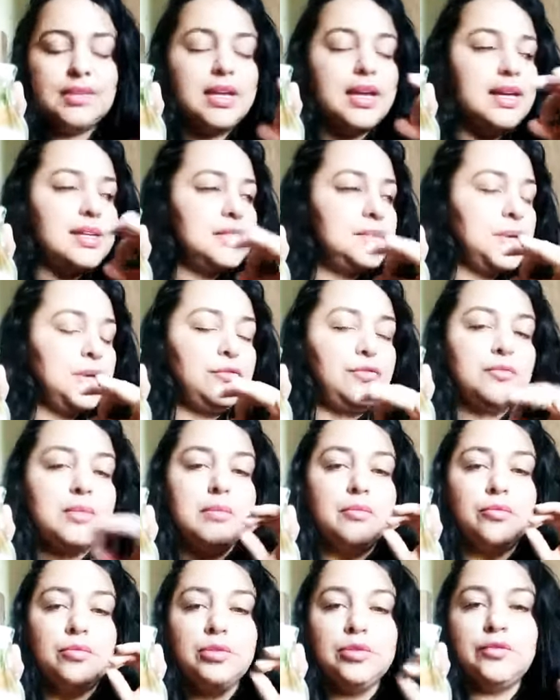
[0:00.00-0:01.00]
Esse perfume é
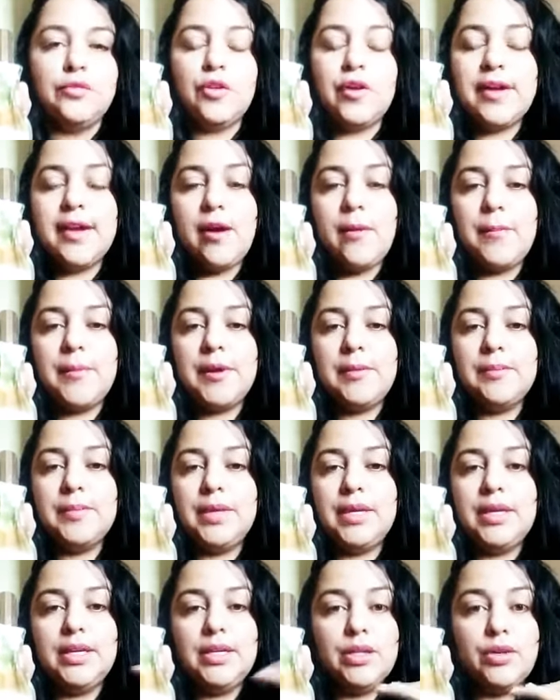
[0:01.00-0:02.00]
muito floral pra
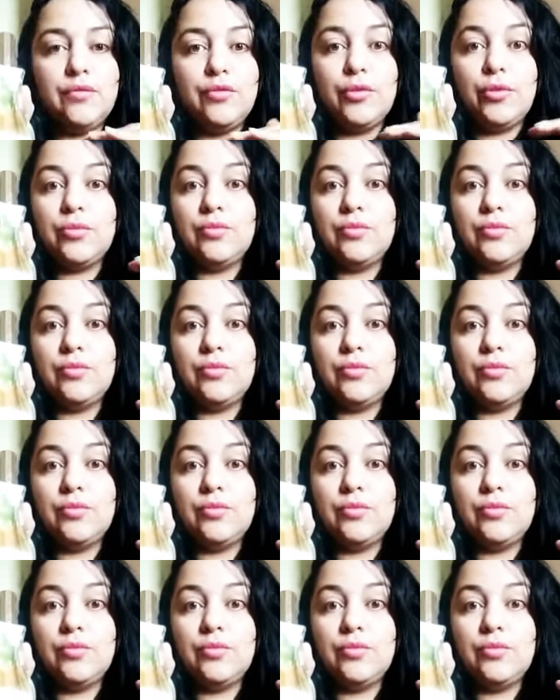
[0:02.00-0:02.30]
mim, eu não,